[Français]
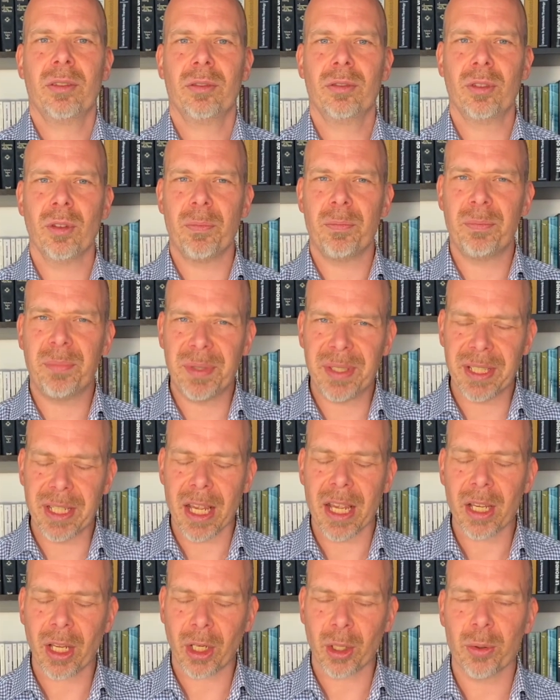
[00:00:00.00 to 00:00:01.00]
de
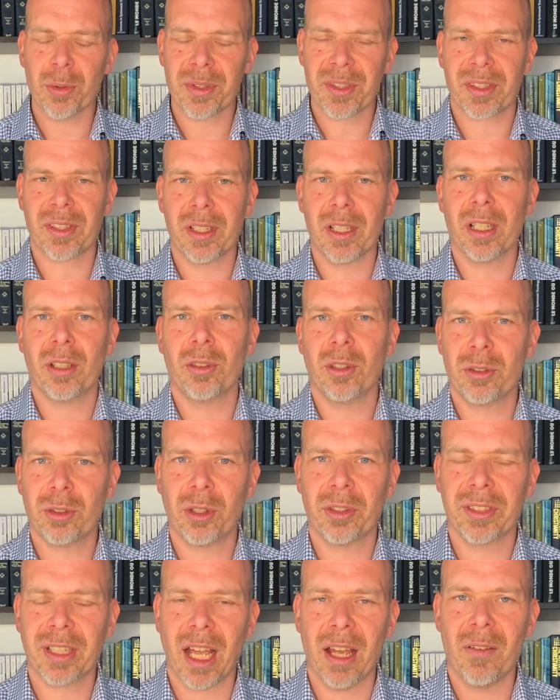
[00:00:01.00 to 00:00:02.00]
bien réussir
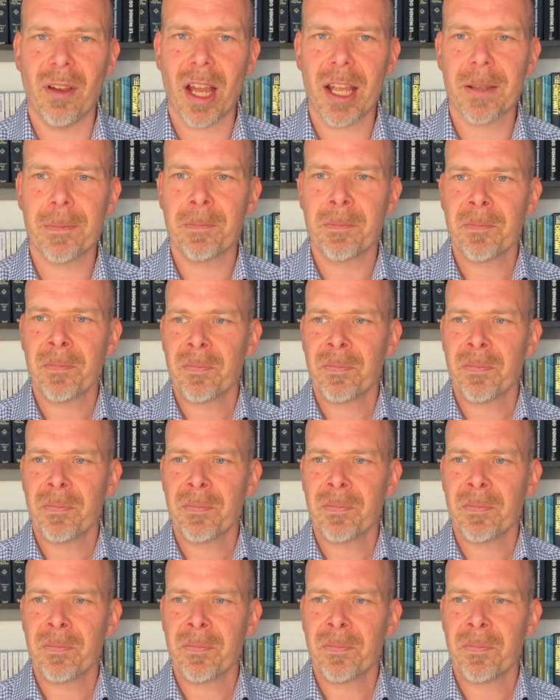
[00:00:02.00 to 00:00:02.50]
notre travail